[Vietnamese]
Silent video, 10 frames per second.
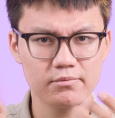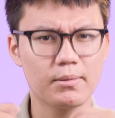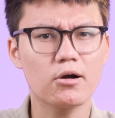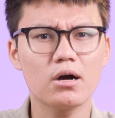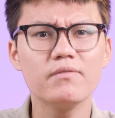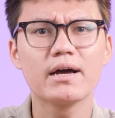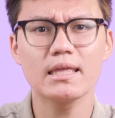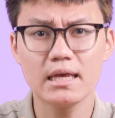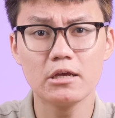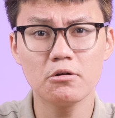Mà ngon hơn về cái
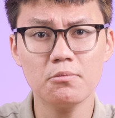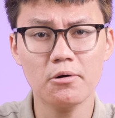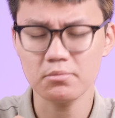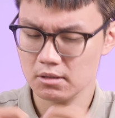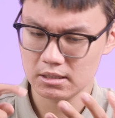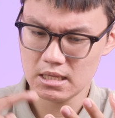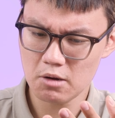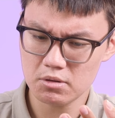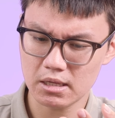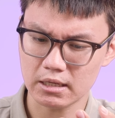gì chứ, đúng không?
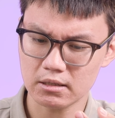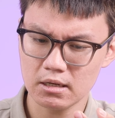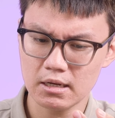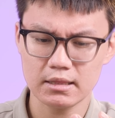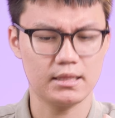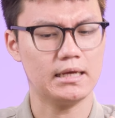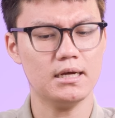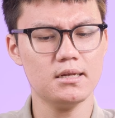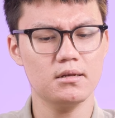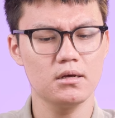Giao diện, tiện
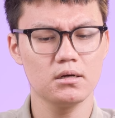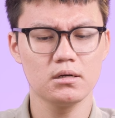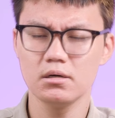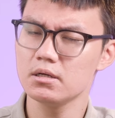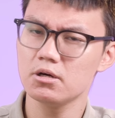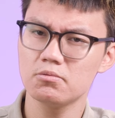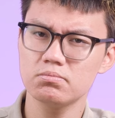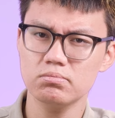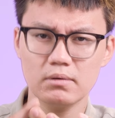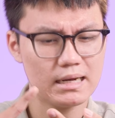ích, người
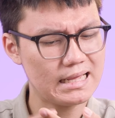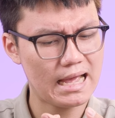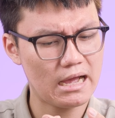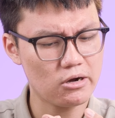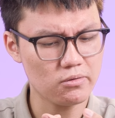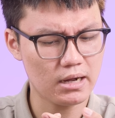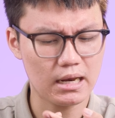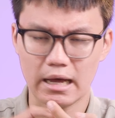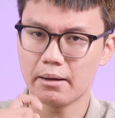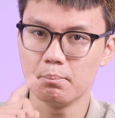dùng, layout hay
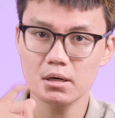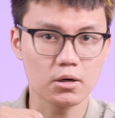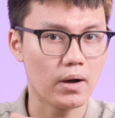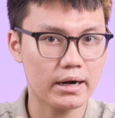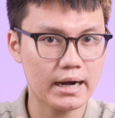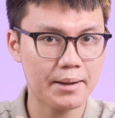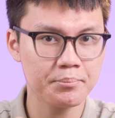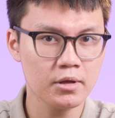là mức độ ăn RAM.